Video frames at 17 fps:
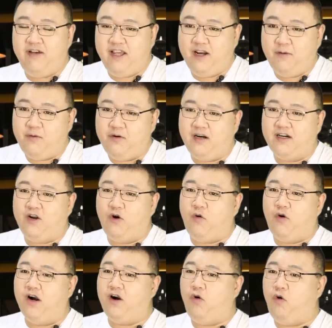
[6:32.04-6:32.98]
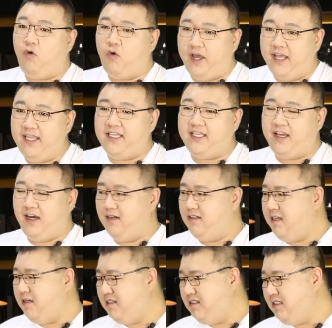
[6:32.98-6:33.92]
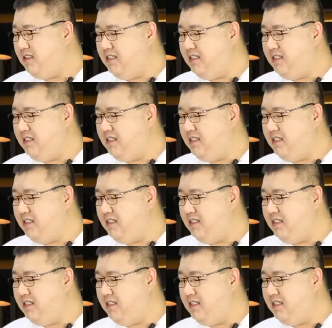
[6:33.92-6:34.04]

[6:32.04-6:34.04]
为了不让这皇上怀疑啊，这